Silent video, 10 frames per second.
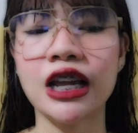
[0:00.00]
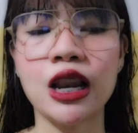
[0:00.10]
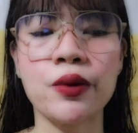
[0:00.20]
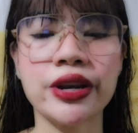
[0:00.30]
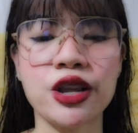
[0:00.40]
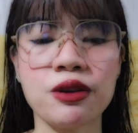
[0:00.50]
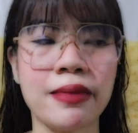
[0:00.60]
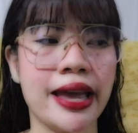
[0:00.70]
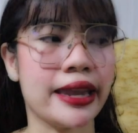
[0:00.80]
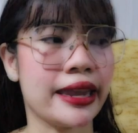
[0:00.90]
dalawa na yung
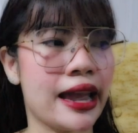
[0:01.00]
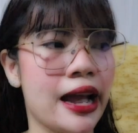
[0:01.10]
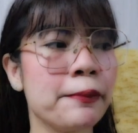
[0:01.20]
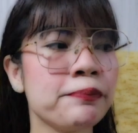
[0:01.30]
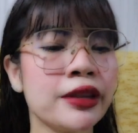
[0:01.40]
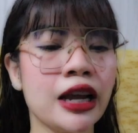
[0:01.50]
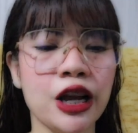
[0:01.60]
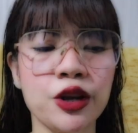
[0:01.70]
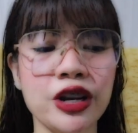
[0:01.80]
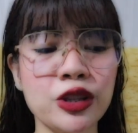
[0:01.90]
mic niya.
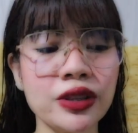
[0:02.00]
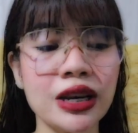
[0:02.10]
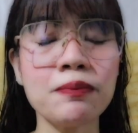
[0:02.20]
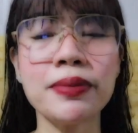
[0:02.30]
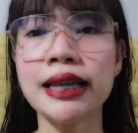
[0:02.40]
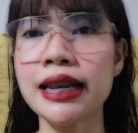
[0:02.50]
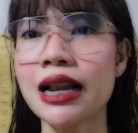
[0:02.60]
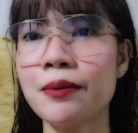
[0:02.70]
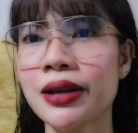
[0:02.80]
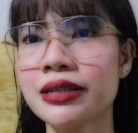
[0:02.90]
Ayun, ito na rin pinili
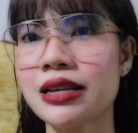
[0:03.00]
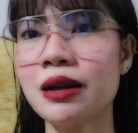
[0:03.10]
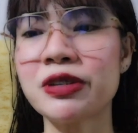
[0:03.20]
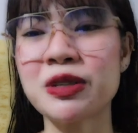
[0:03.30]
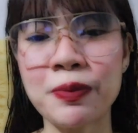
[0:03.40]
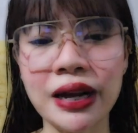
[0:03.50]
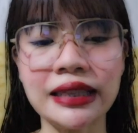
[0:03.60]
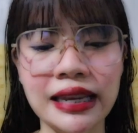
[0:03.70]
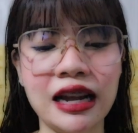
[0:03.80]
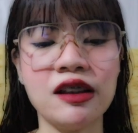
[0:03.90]
namin kasi nga mas
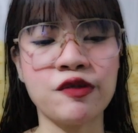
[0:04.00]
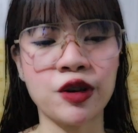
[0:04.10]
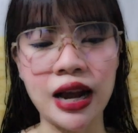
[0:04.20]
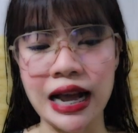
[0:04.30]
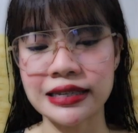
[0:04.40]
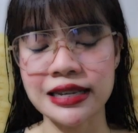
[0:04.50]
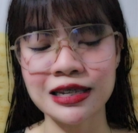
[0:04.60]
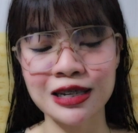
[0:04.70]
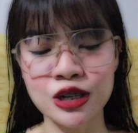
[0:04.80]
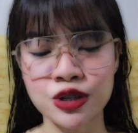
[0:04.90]
practical for us
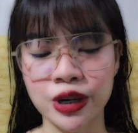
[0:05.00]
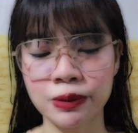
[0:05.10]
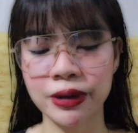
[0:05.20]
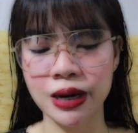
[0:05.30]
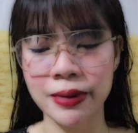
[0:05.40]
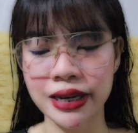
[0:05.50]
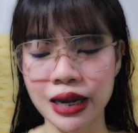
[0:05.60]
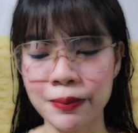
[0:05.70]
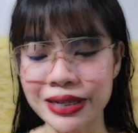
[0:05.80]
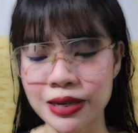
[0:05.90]
since sa start pa naman
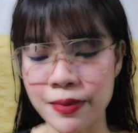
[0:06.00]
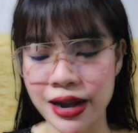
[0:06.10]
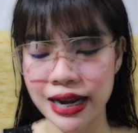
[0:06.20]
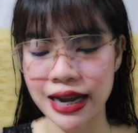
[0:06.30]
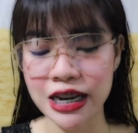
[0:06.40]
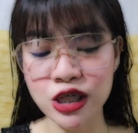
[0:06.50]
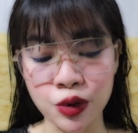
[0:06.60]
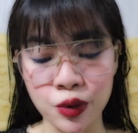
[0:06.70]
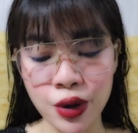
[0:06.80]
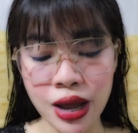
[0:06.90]
kami sa mga
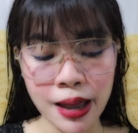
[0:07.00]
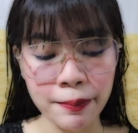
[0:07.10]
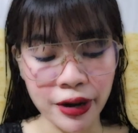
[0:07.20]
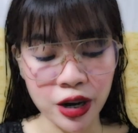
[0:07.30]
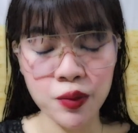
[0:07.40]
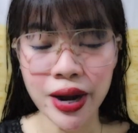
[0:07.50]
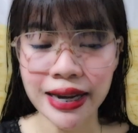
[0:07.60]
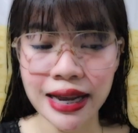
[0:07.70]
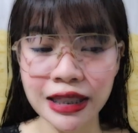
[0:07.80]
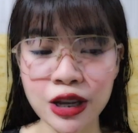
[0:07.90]
ganito. Pero
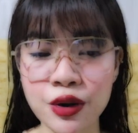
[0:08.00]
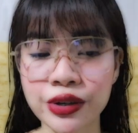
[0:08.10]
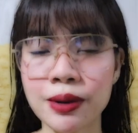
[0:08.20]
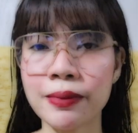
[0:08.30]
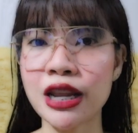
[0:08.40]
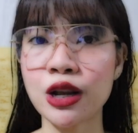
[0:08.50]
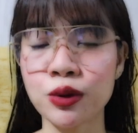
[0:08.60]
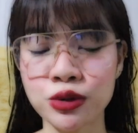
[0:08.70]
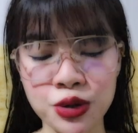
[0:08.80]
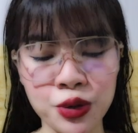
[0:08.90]
why not? Ayoko naman
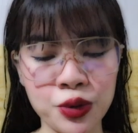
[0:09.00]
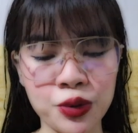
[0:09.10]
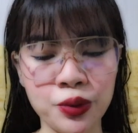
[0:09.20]
i-close yung